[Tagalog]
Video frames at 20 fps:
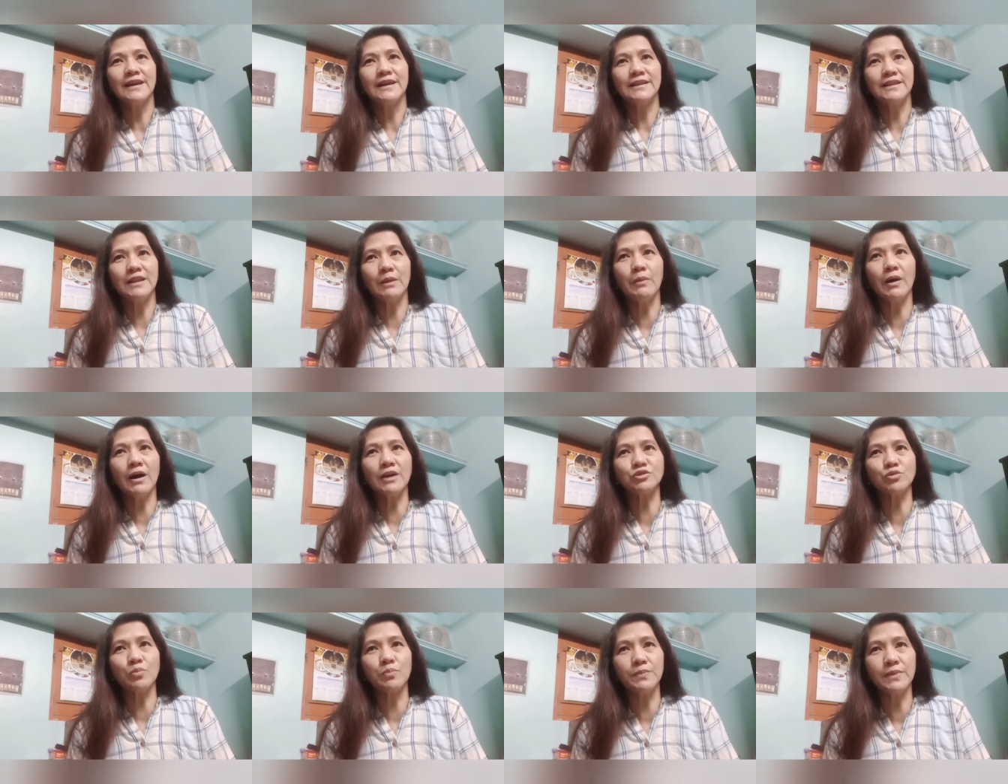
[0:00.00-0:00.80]
na mga
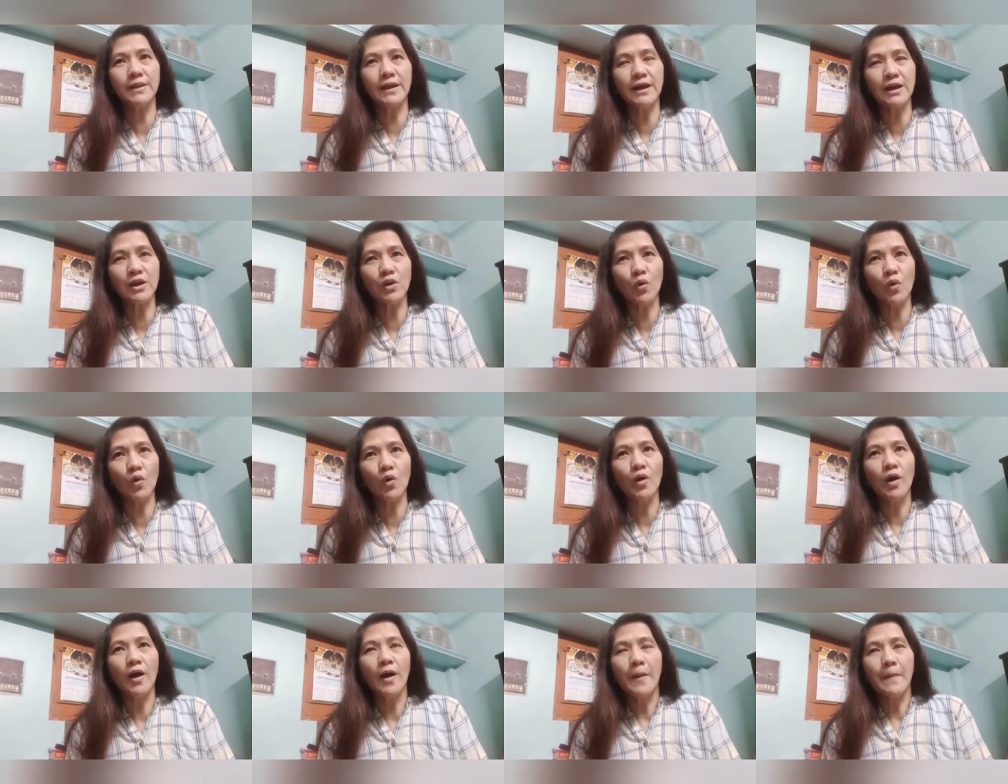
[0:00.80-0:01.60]
sombrero,
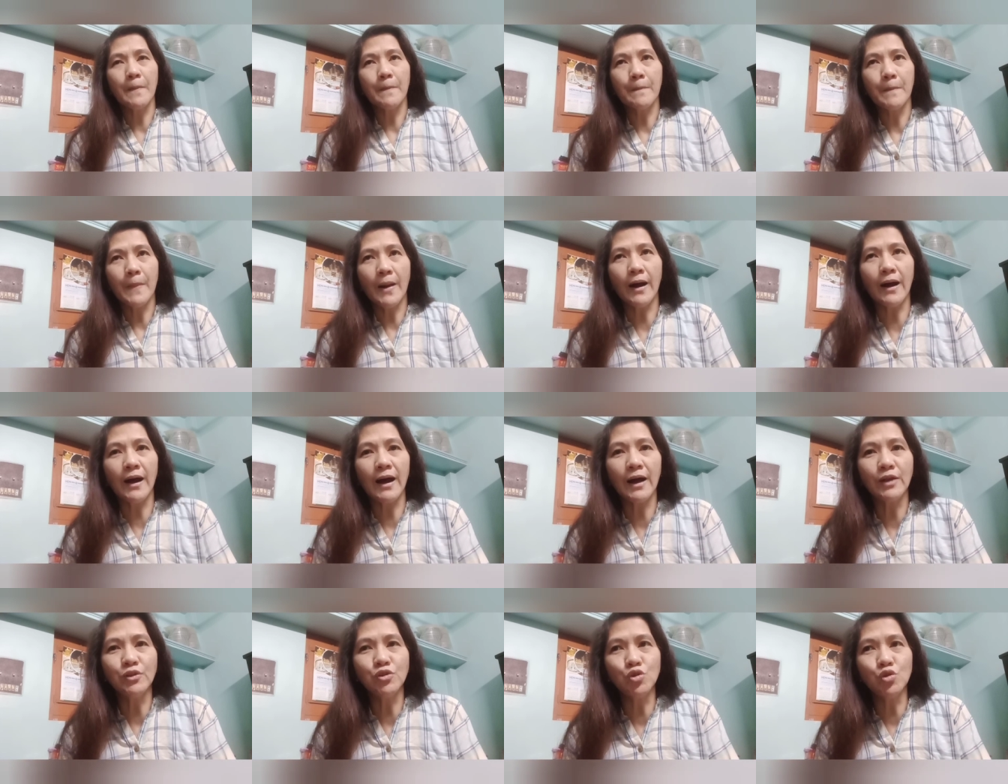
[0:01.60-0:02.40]

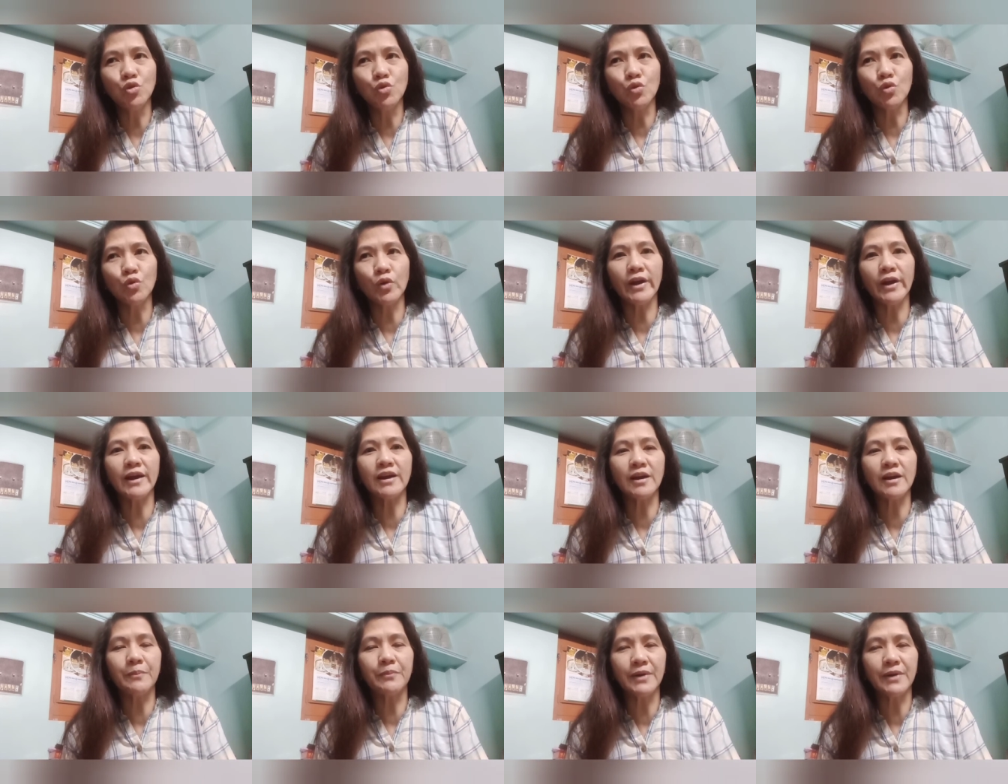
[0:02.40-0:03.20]
uh, New
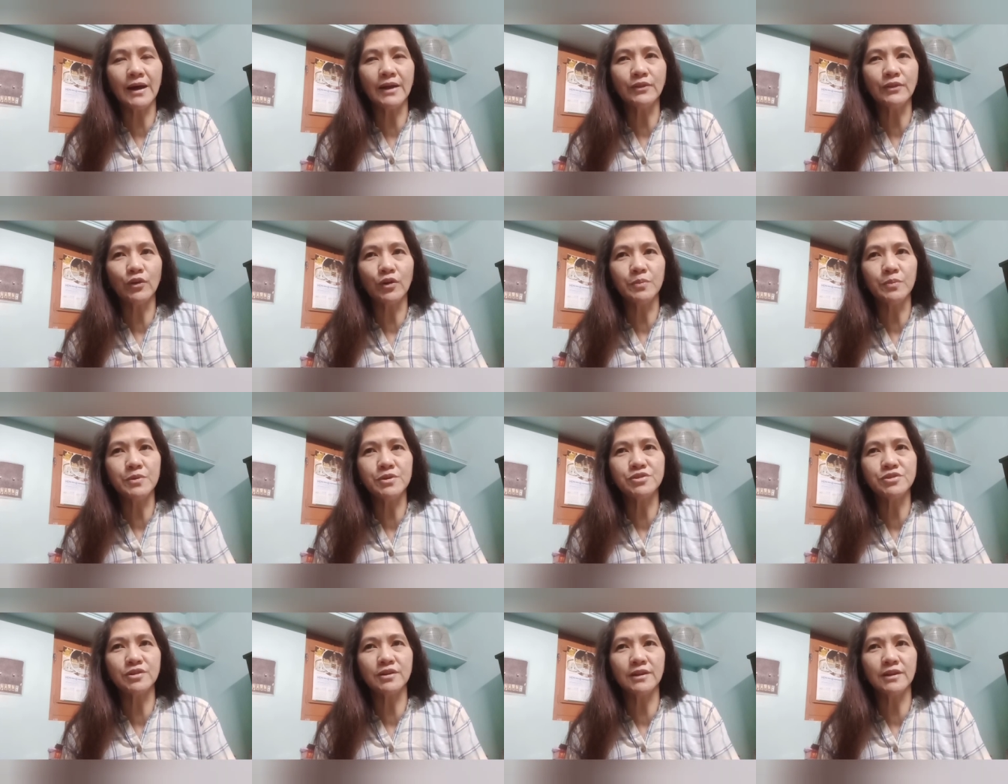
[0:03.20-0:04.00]
Era brand or
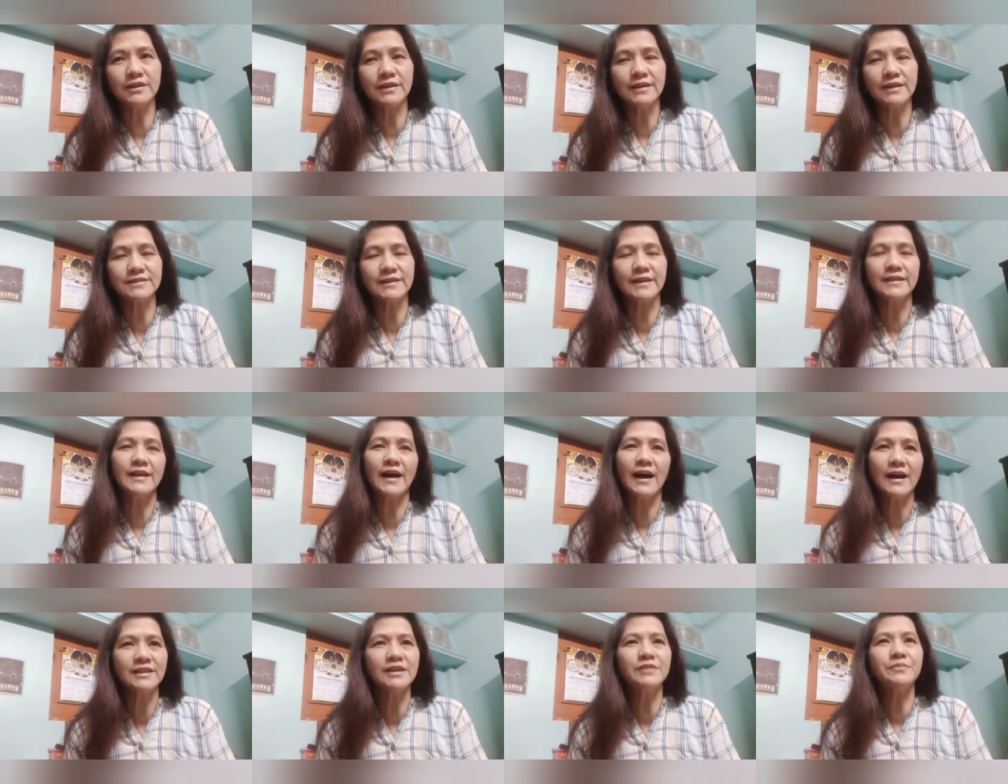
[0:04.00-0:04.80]
Michelin's and
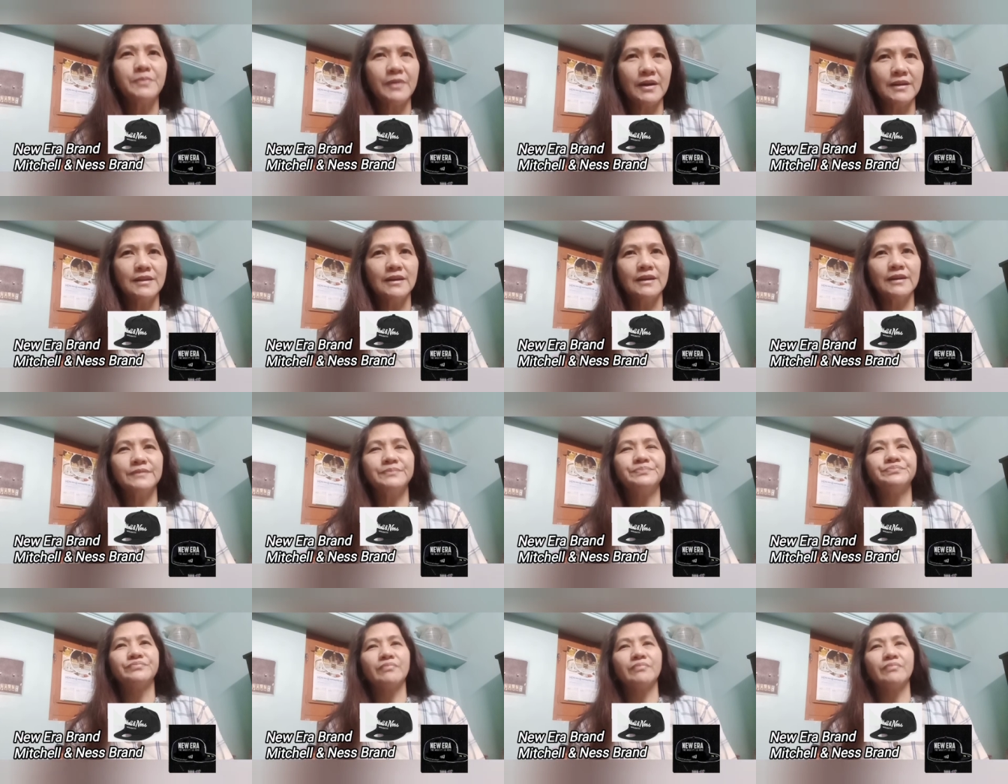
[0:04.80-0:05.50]
other product.